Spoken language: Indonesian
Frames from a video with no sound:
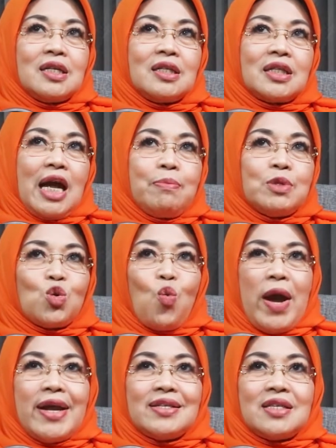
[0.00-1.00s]
time
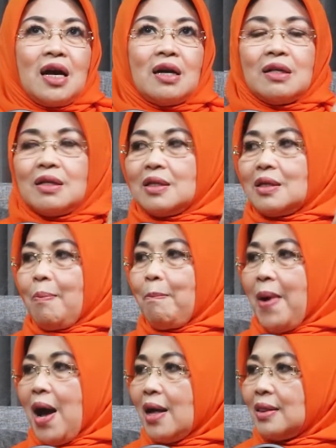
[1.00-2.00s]
sequence yang
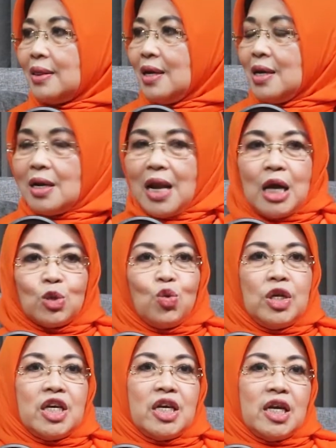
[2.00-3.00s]
tepat
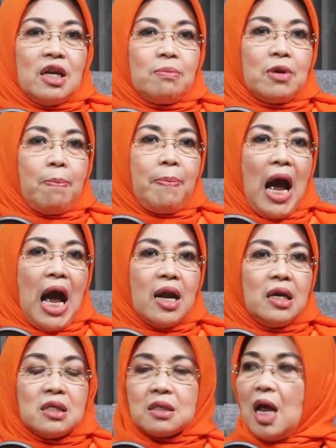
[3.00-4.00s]
langsung dikirim ke Pak
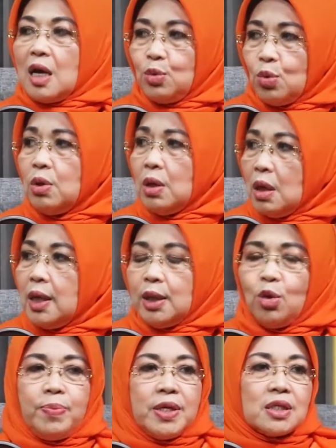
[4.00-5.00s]
Anies langsung yeah.
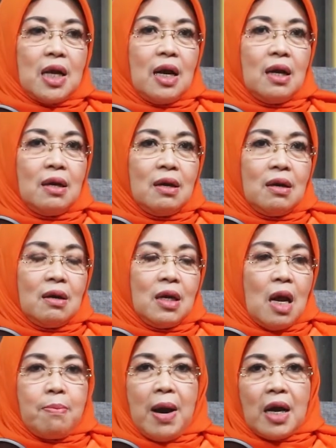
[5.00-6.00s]
itu bisa
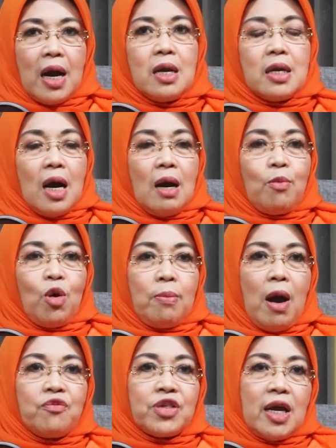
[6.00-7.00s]
dan bahkan ya mohon
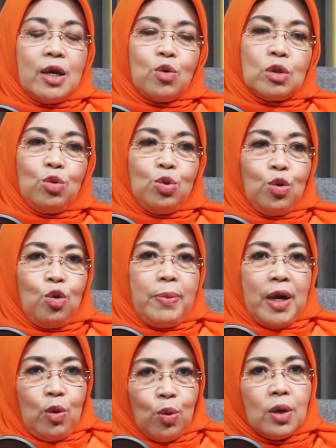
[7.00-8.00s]
maaf saya ikut tujuh
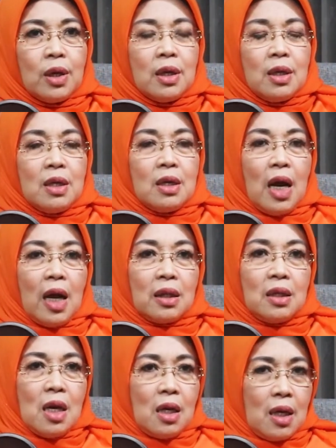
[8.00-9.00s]
gubernur
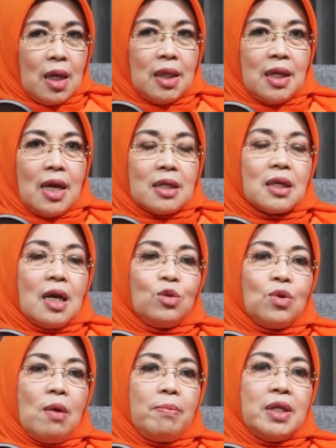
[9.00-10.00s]
artinya ketika saya
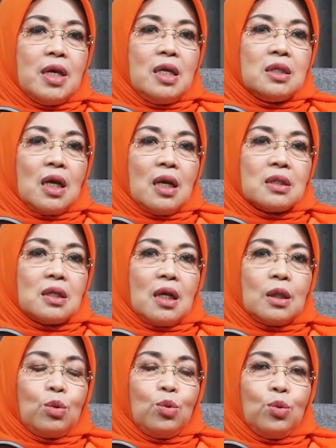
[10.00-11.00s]
juga menjadi salah
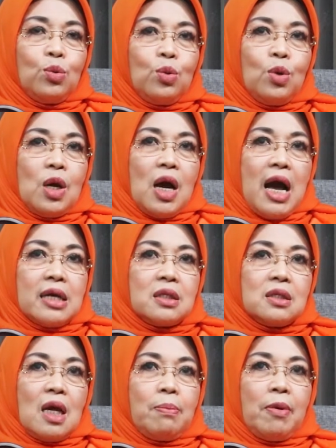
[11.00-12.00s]
satu
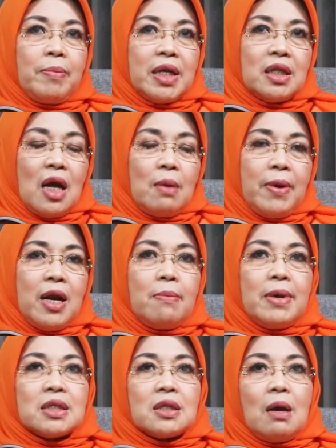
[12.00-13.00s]
asisten pemerintahan pada
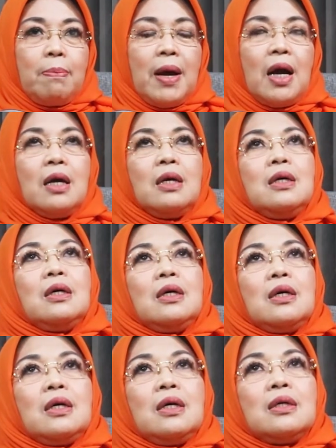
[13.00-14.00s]
masa Pak
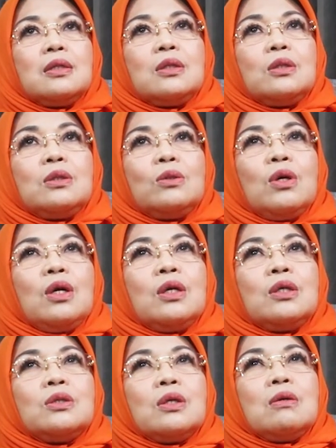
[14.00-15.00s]
uh,
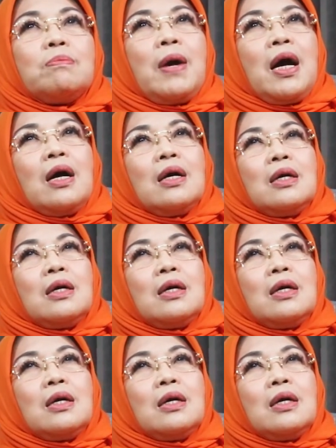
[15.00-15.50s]
uh, Pak